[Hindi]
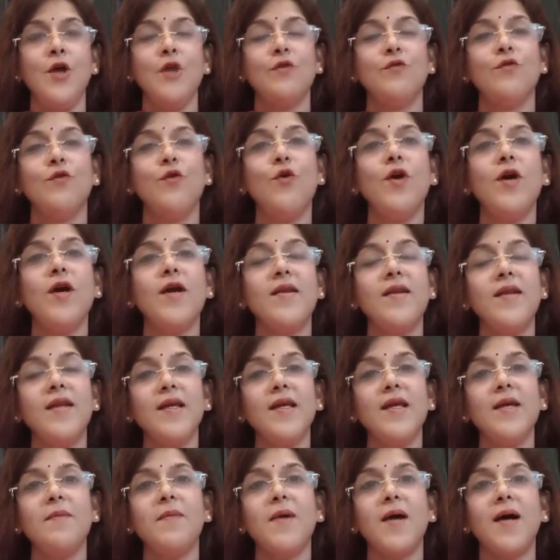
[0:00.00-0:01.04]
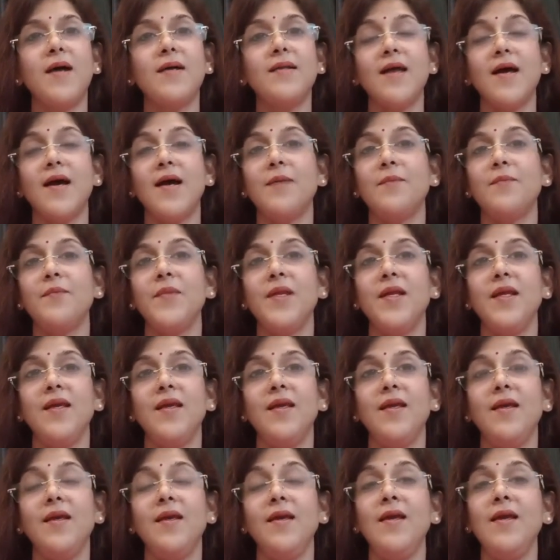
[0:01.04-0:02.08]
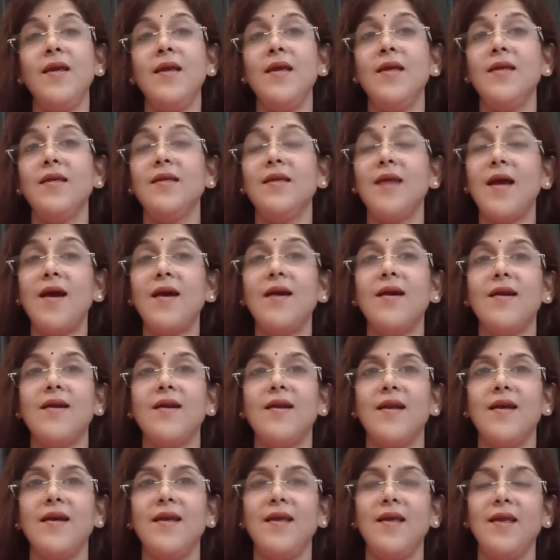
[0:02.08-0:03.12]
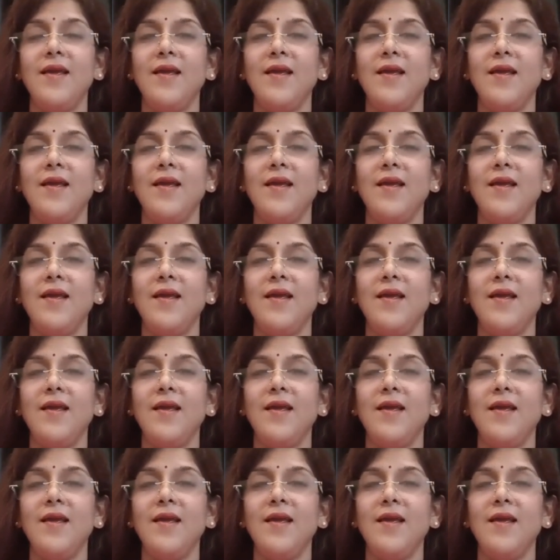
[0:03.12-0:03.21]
वो करने के बाद आपने क्या करना है